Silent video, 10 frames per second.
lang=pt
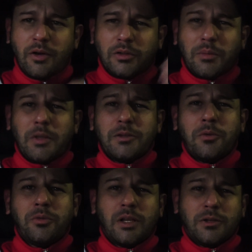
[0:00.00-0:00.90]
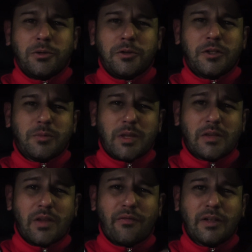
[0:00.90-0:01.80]
Falta mais alguns ajustes, mas
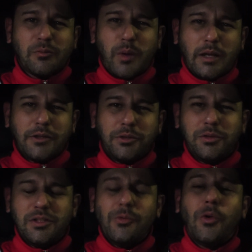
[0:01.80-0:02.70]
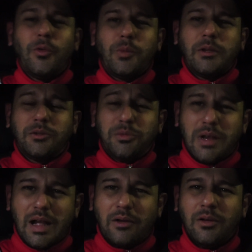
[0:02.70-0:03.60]
isso aí faz parte do desenvolvimento do
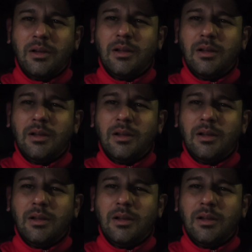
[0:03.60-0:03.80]
carro.